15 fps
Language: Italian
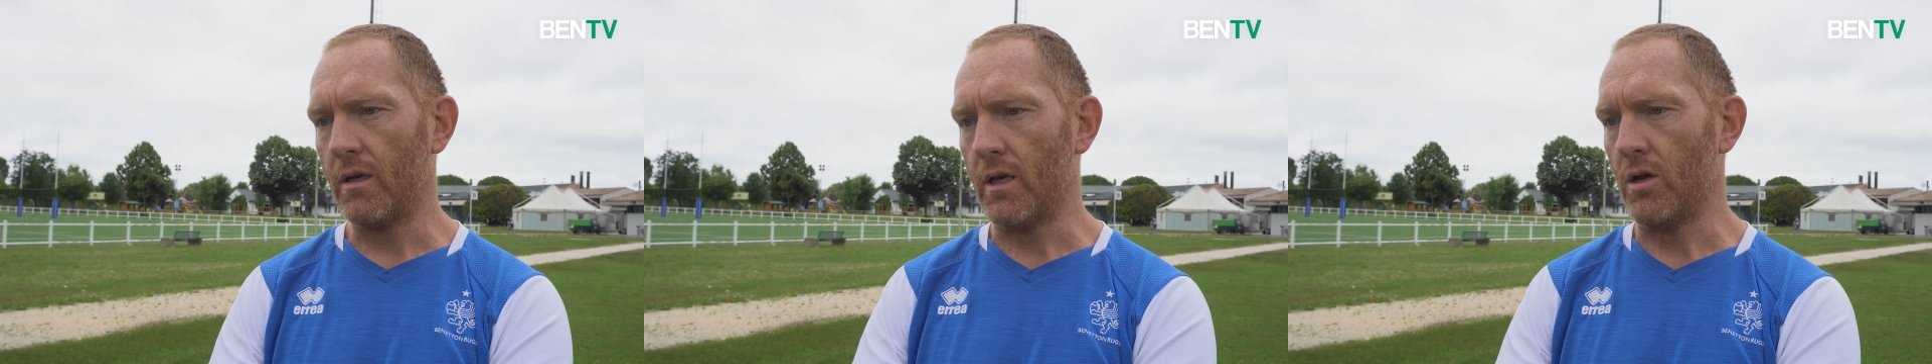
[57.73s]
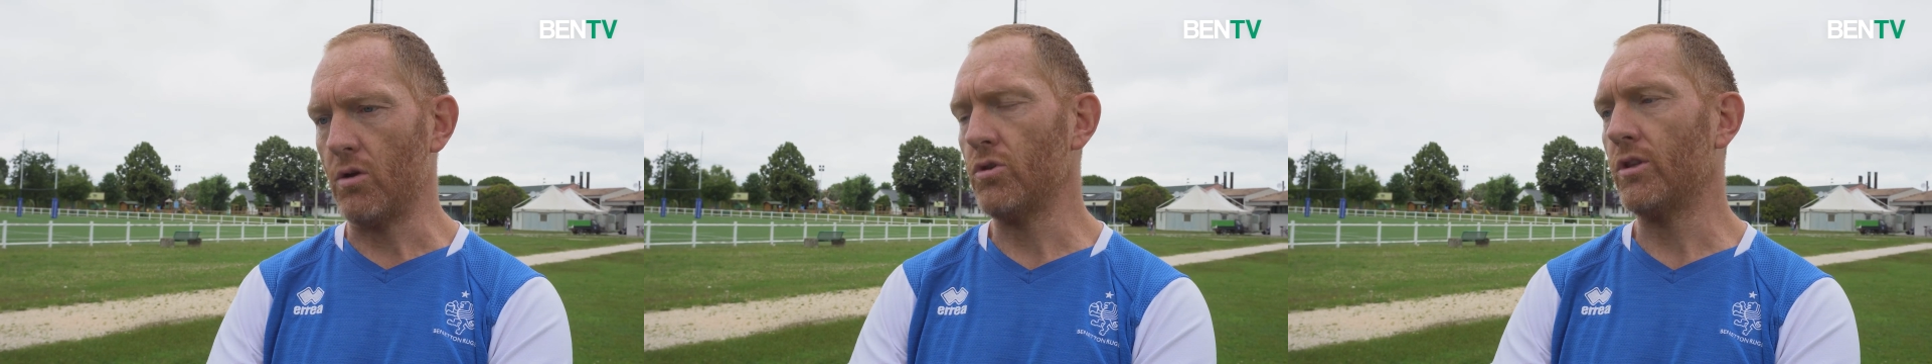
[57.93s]

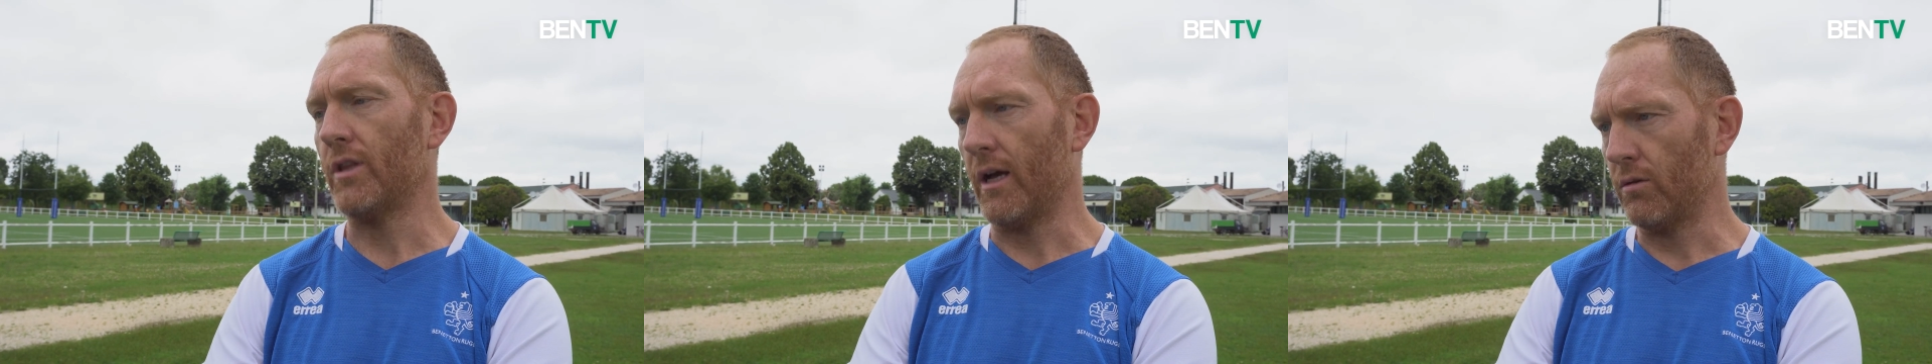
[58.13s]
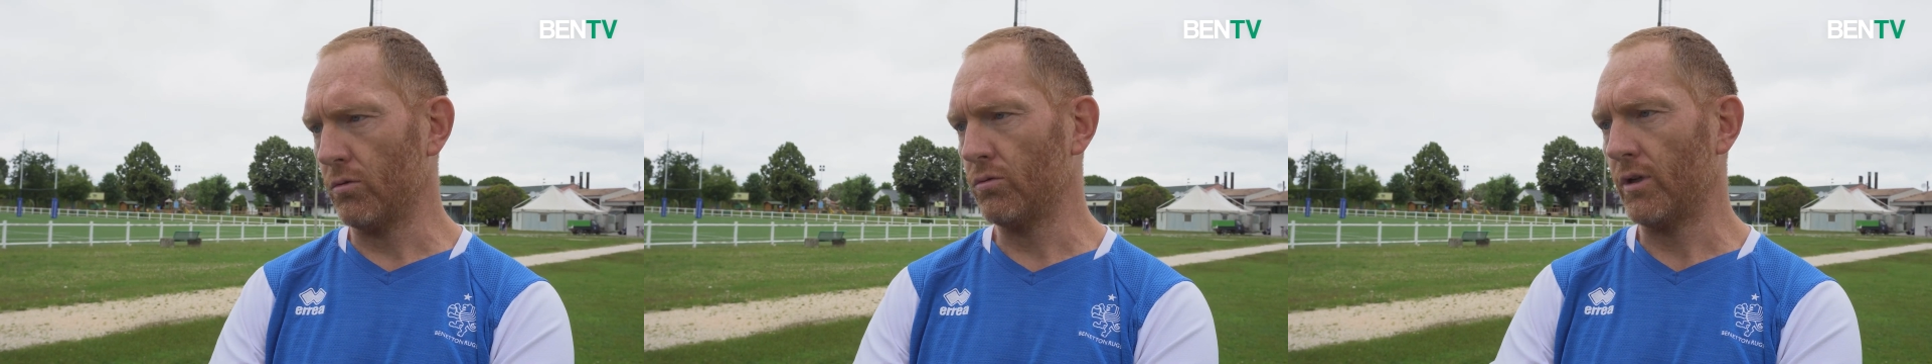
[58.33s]
e ogni
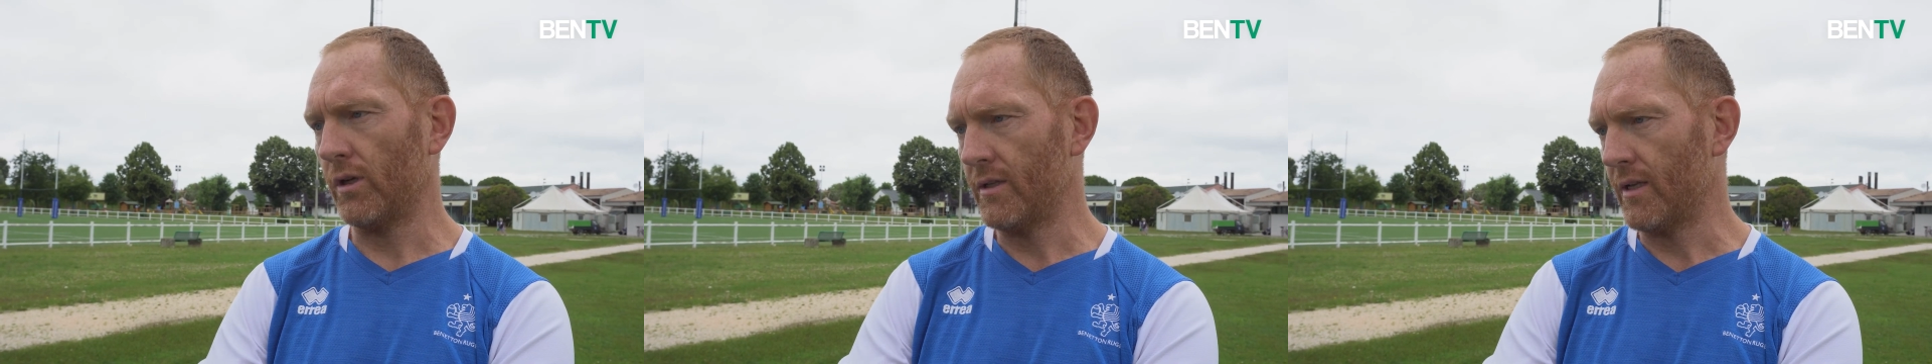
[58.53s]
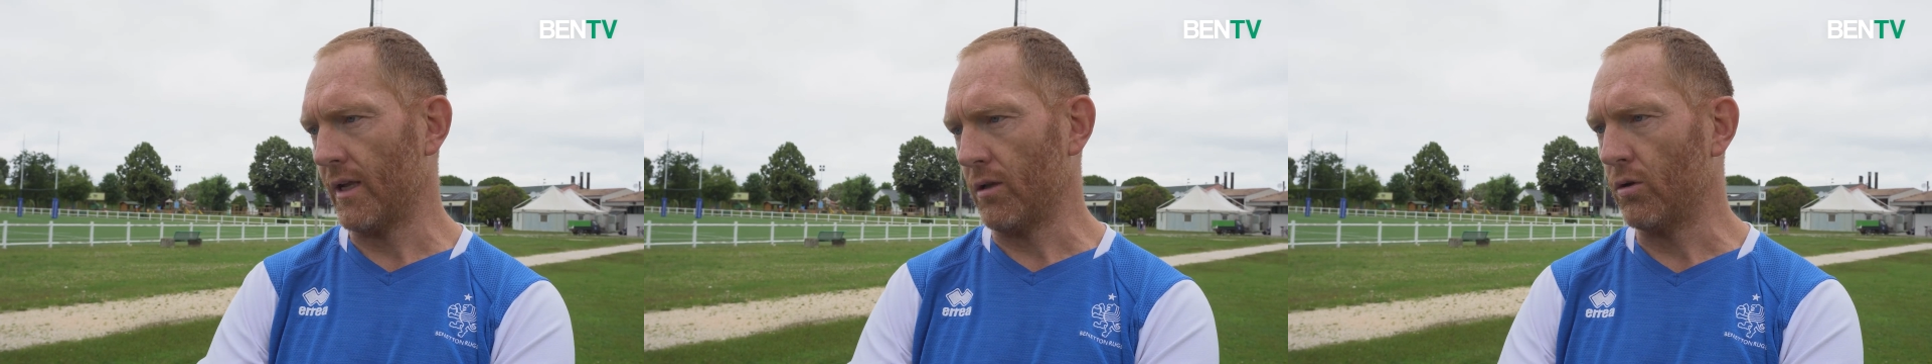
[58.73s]
tanto
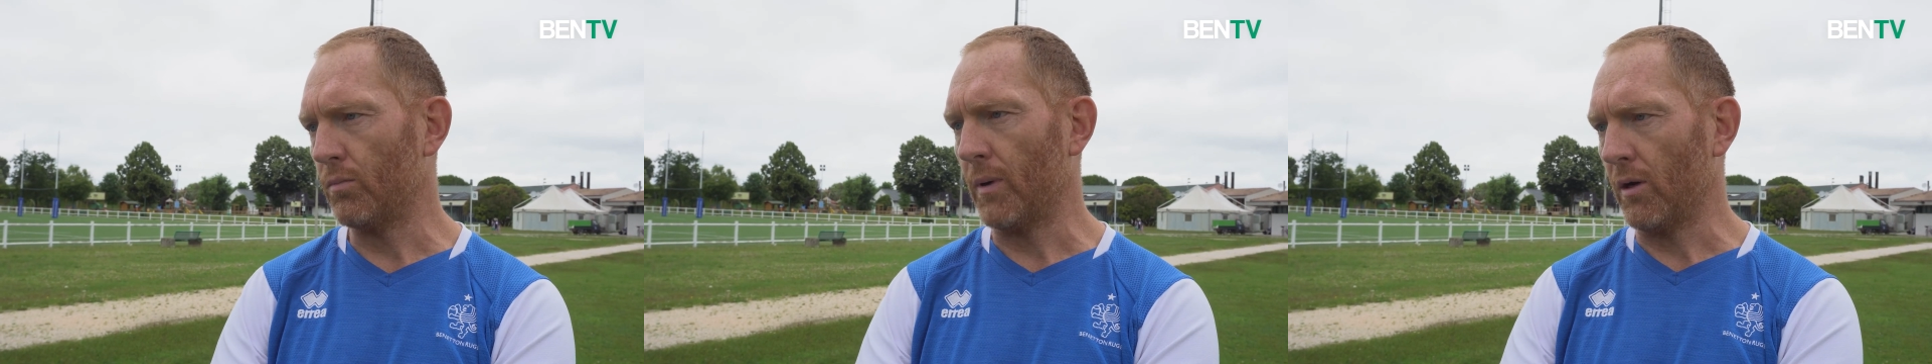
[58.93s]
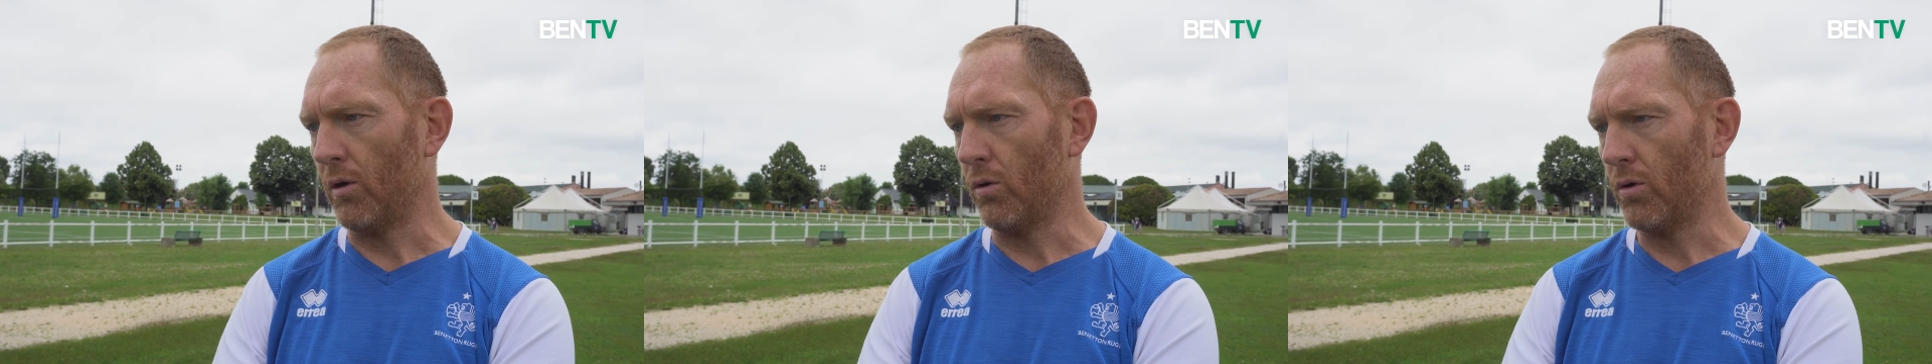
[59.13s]
utilizzeranno il
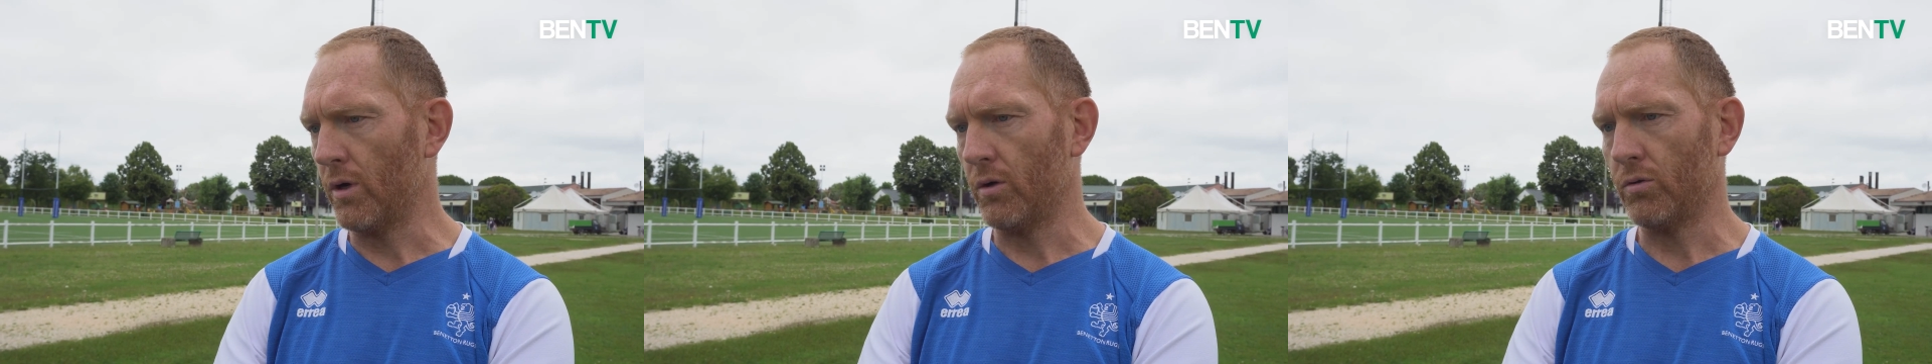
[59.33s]
pallone,